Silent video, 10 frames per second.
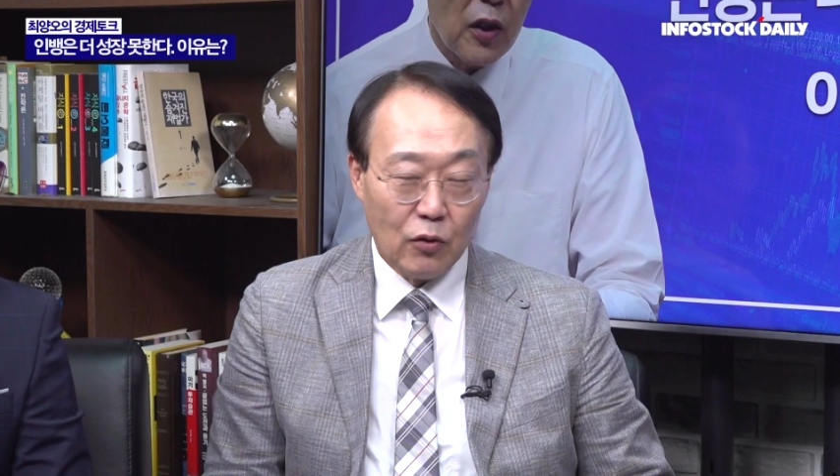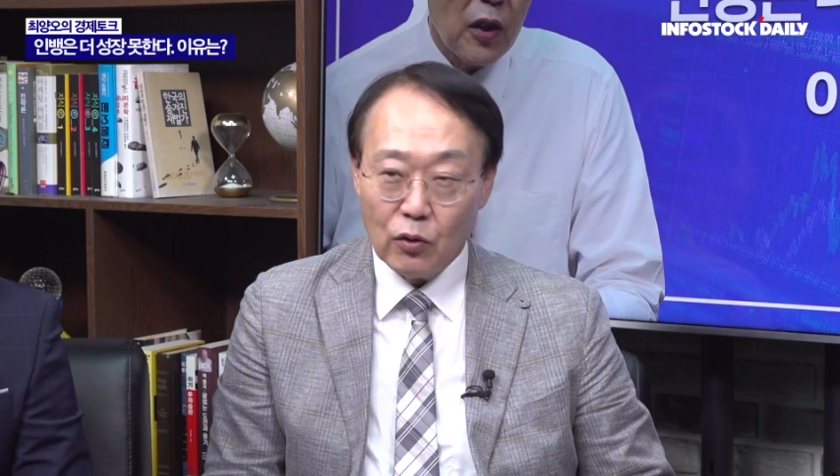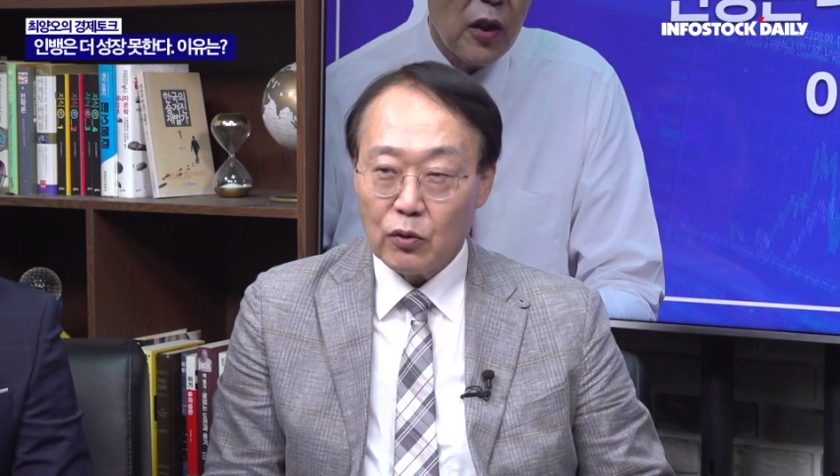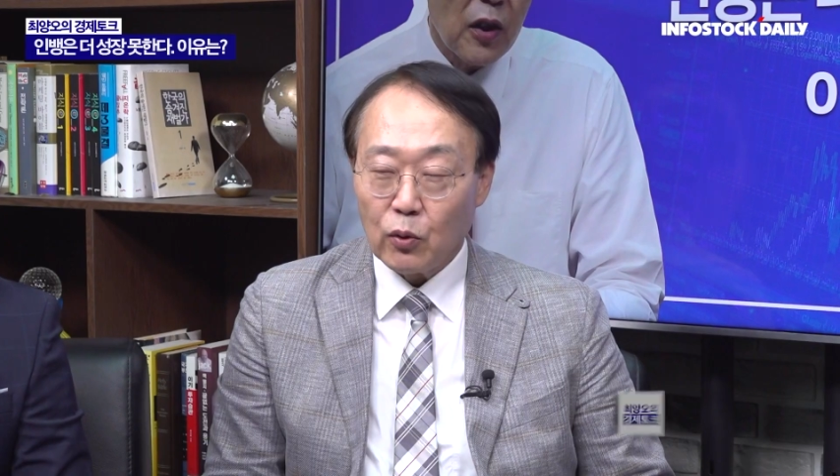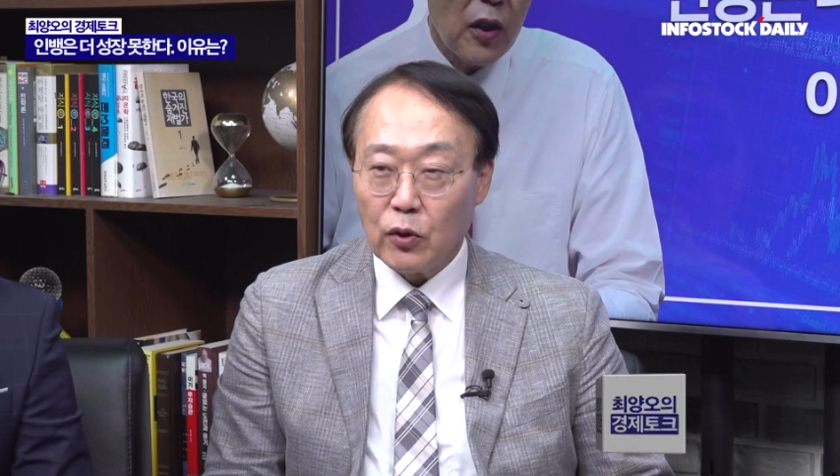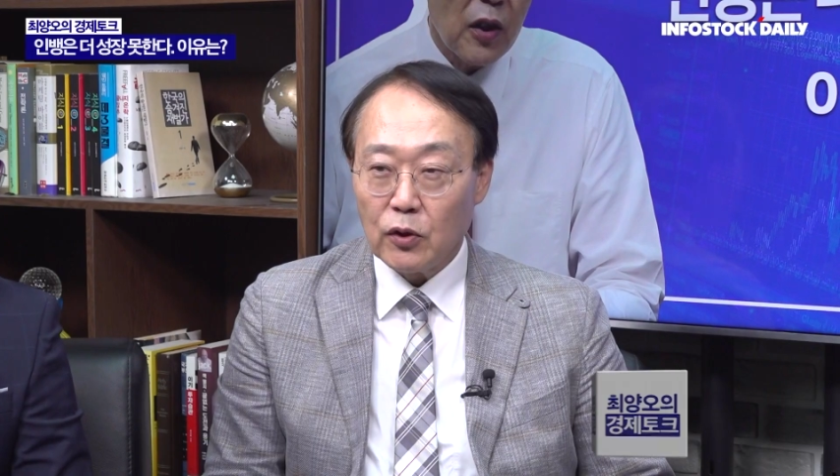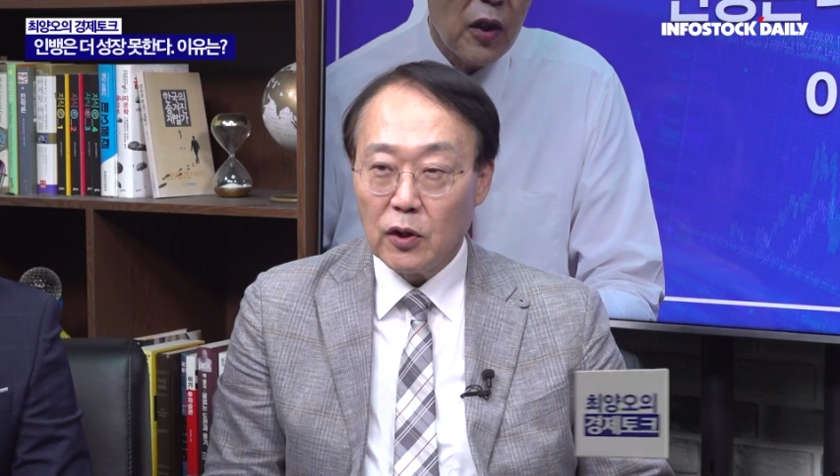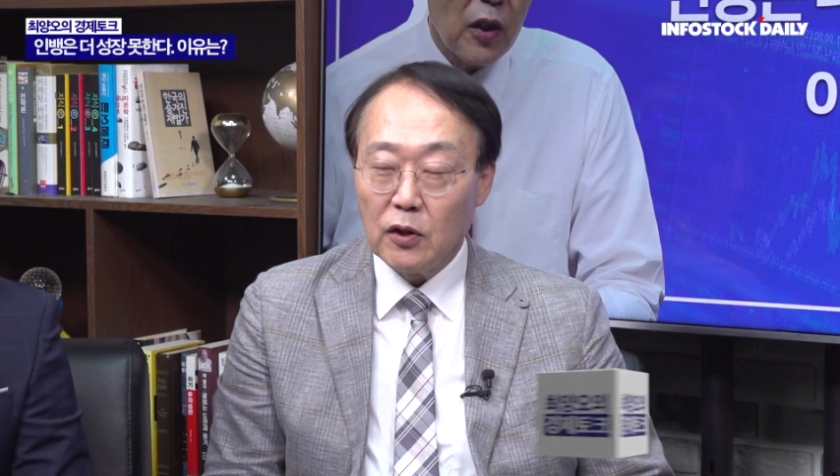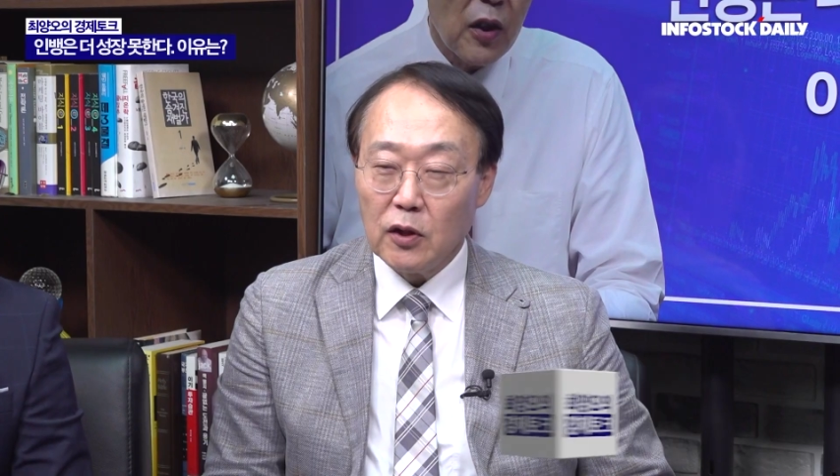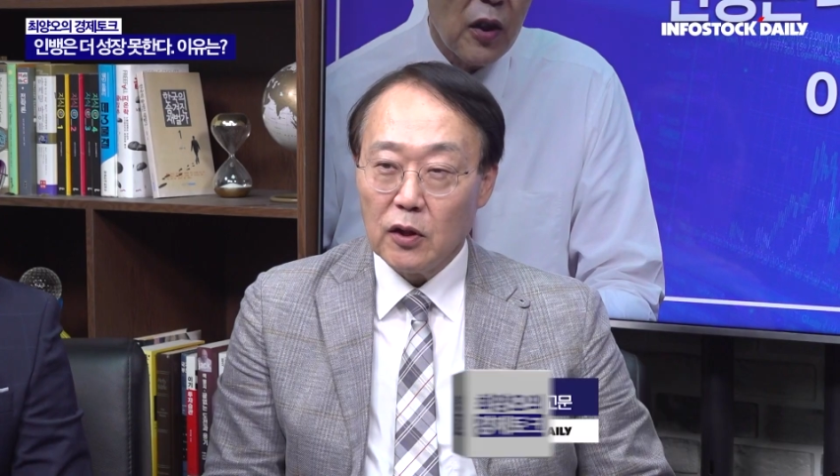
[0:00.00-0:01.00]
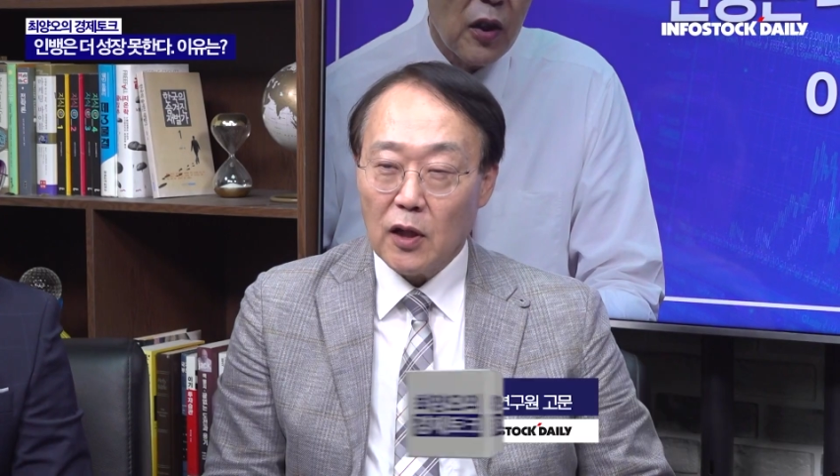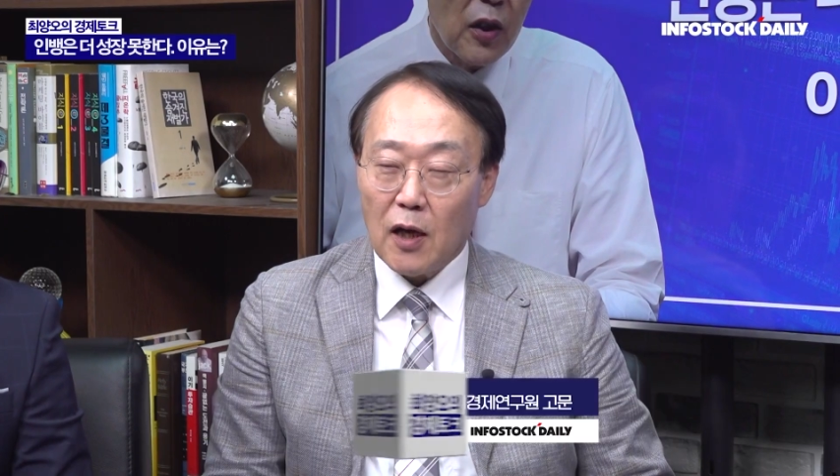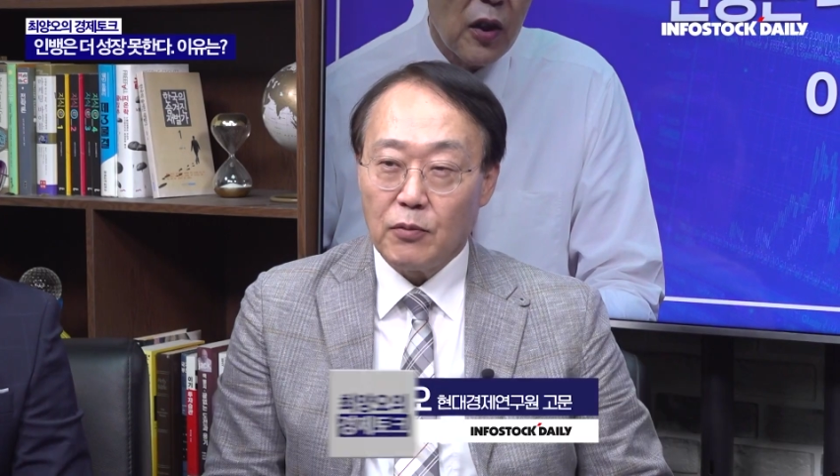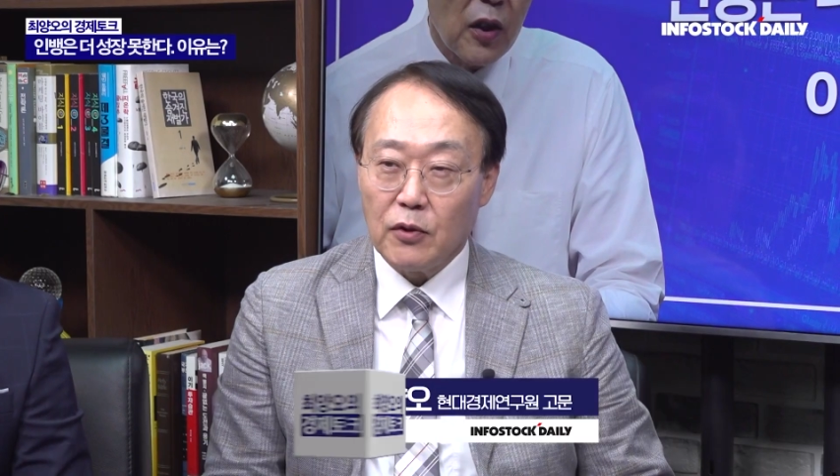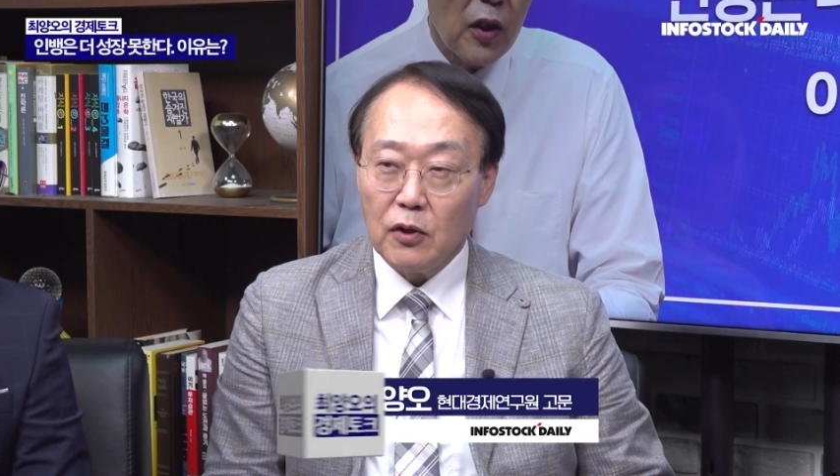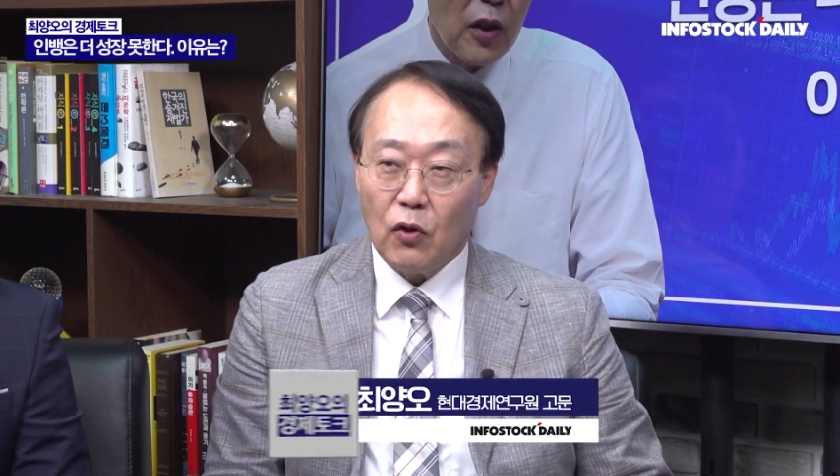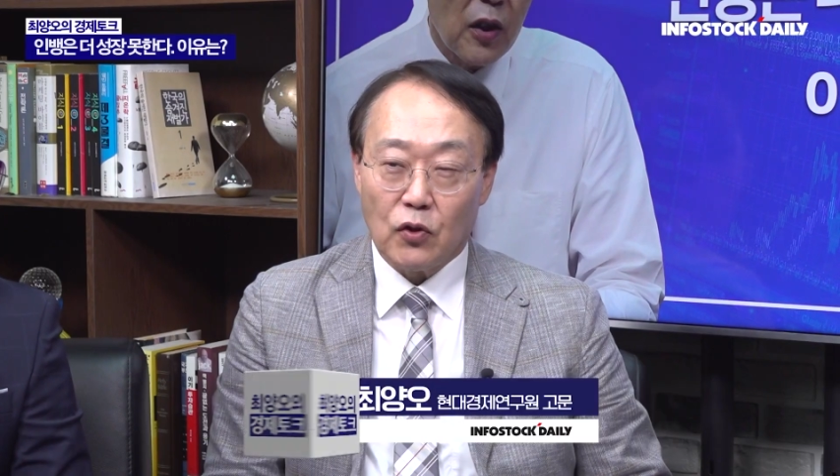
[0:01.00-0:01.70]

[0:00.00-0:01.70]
어, 도대체 니네 4분기를